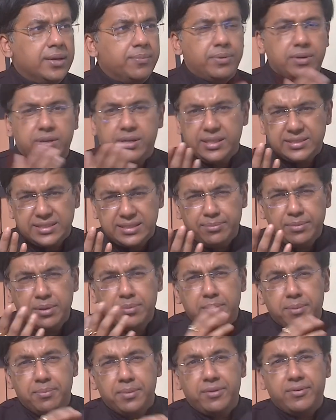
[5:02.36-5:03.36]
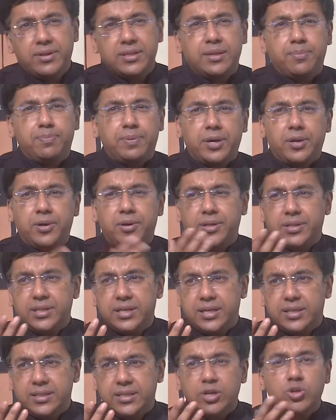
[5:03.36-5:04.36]
இப்போ சமீபமாக வந்த படம்
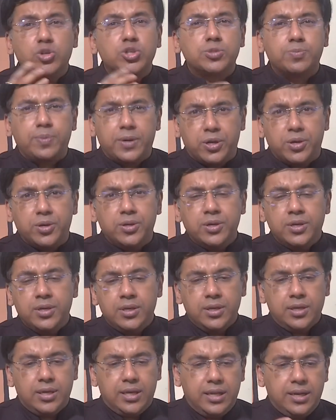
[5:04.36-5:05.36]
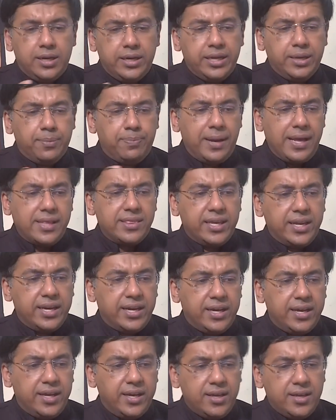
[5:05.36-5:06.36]
அந்த தனுஷ் படம் அதில் நீங்கள்
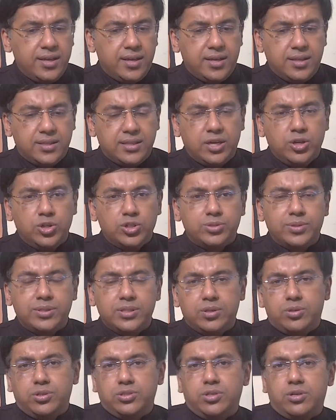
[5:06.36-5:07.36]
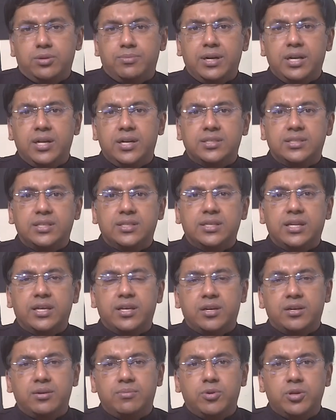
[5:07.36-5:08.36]
பார்த்தீங்கன்னா தனுஷ் வந்து கொஞ்சம் ஒரு மன அழுத்தத்தில்
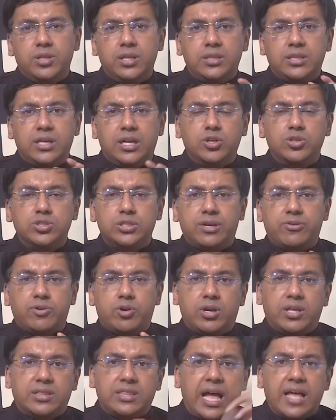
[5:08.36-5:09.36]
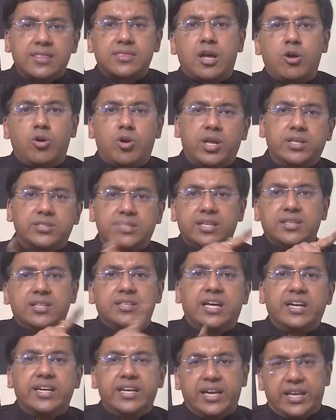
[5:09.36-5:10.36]
இருக்கும்போது தனுஷ் அவரோட தாத்தாவோட சேர்ந்து
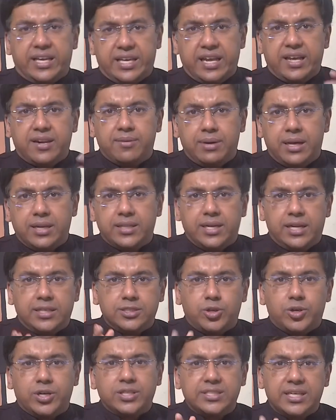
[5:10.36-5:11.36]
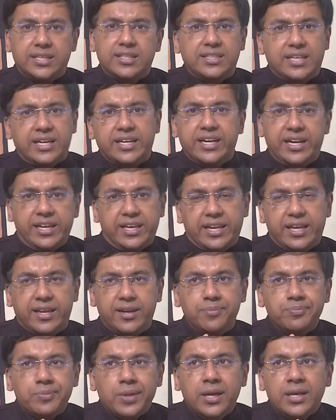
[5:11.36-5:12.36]
தண்ணி அடிக்கிறாரு பாரதிராஜாவோட சேர்ந்து தண்ணி அடிக்கிறாரு